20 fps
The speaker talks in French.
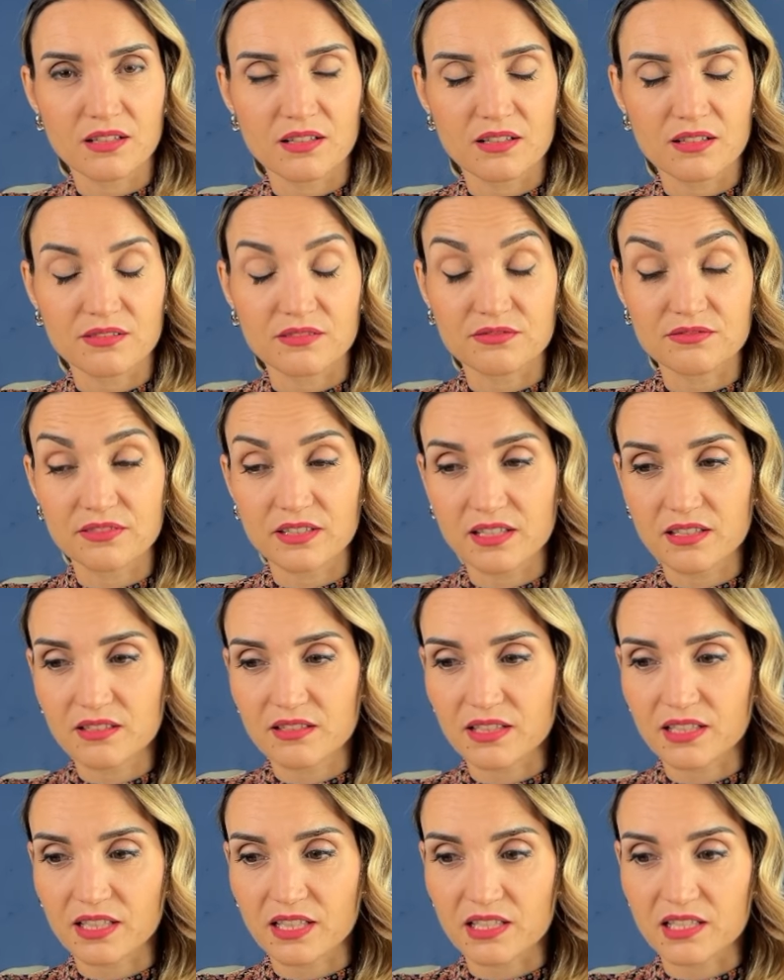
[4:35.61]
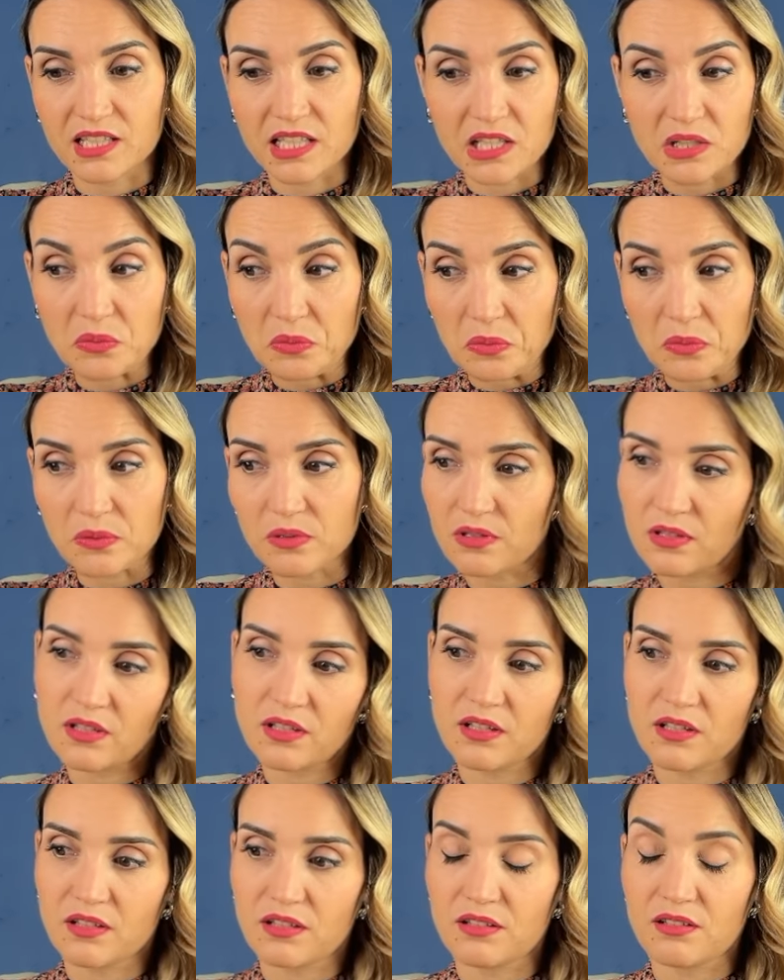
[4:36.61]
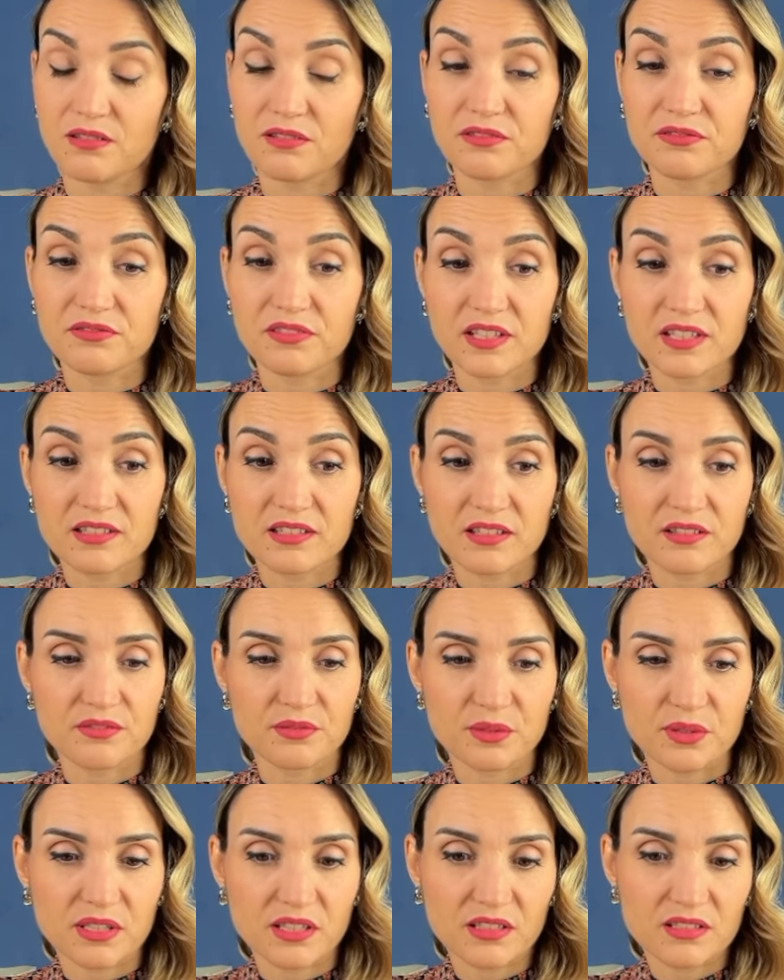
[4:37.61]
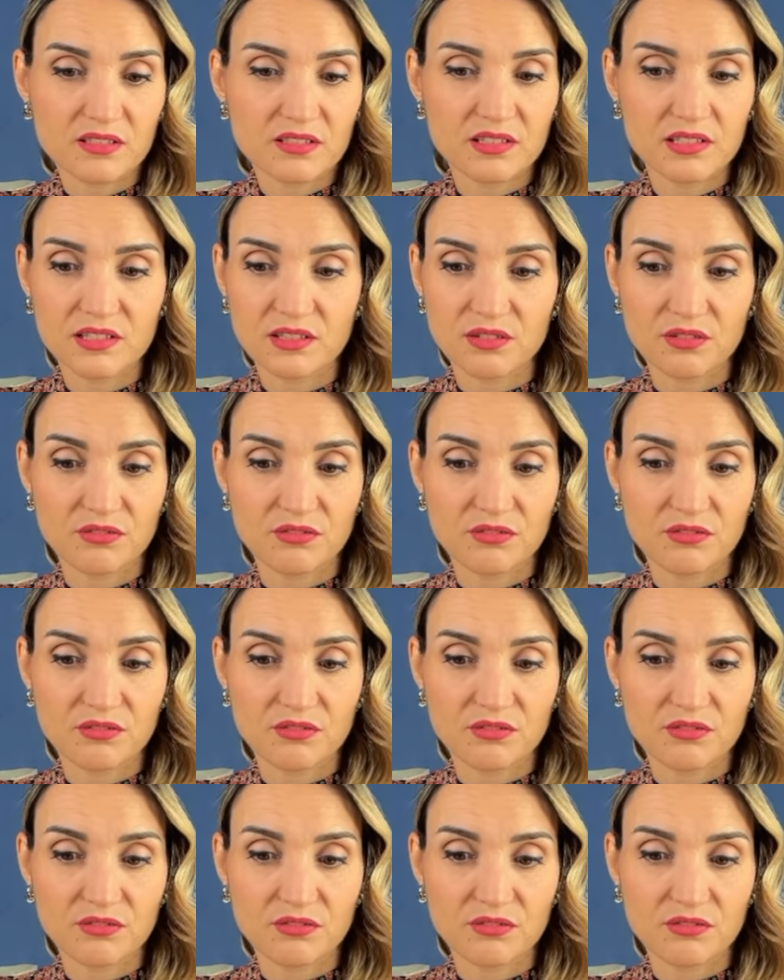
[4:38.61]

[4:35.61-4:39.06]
En fait, c'est ridicule. En fait, ça veut rien dire.